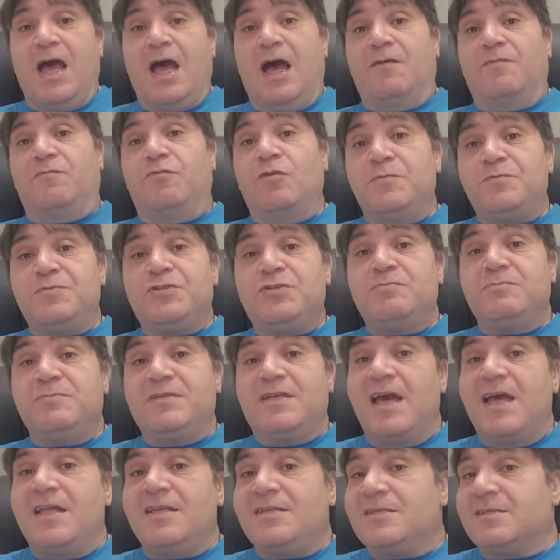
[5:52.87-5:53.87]
А в общем,
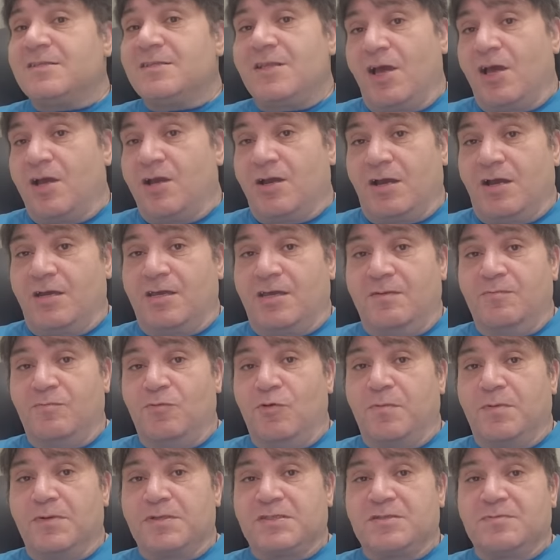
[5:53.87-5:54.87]
я не знаю,
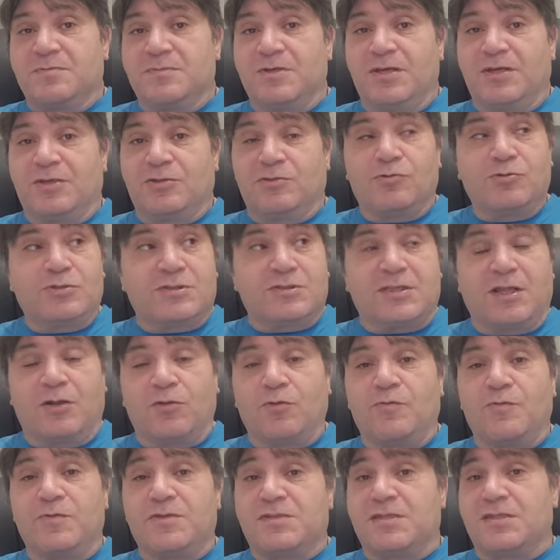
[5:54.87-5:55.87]
каким образом и кто
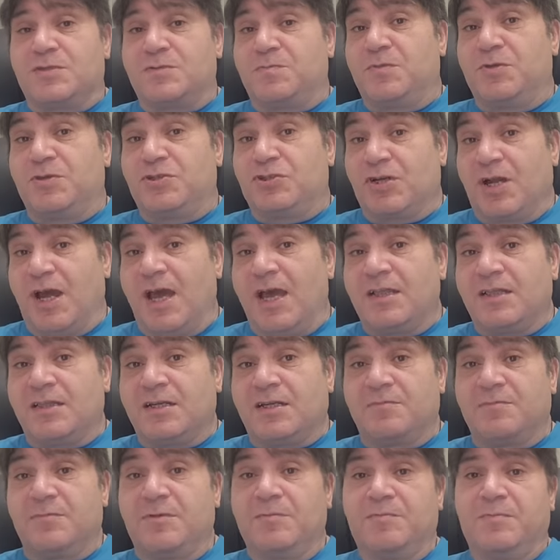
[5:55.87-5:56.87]
становится
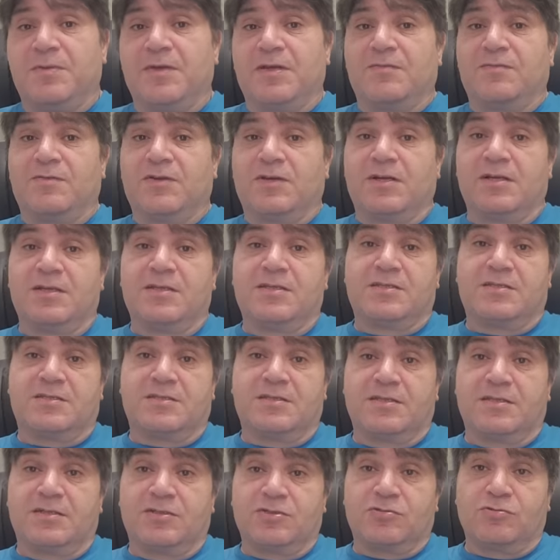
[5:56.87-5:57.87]
спичрайтерами первых
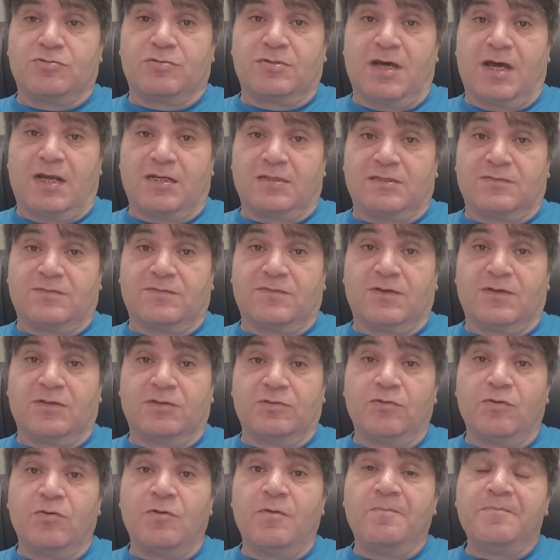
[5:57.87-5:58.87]
лиц государства,
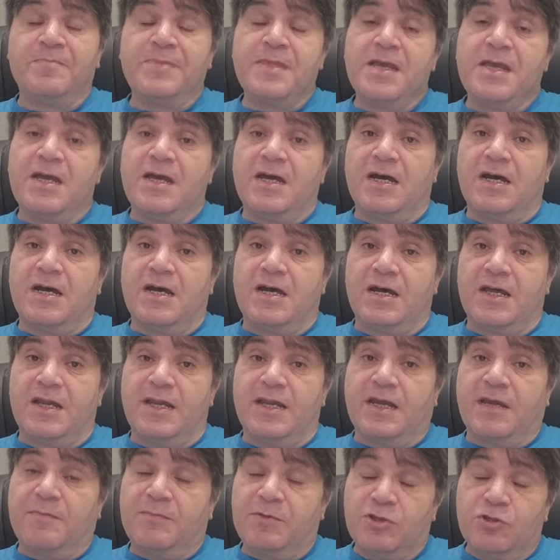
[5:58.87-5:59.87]
но э,
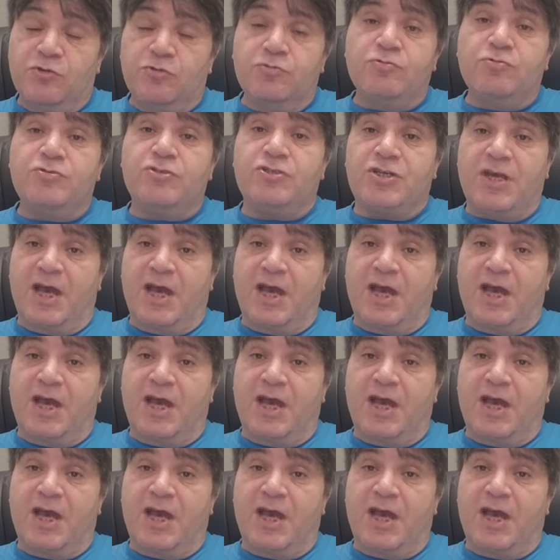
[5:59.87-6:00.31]
рекомендую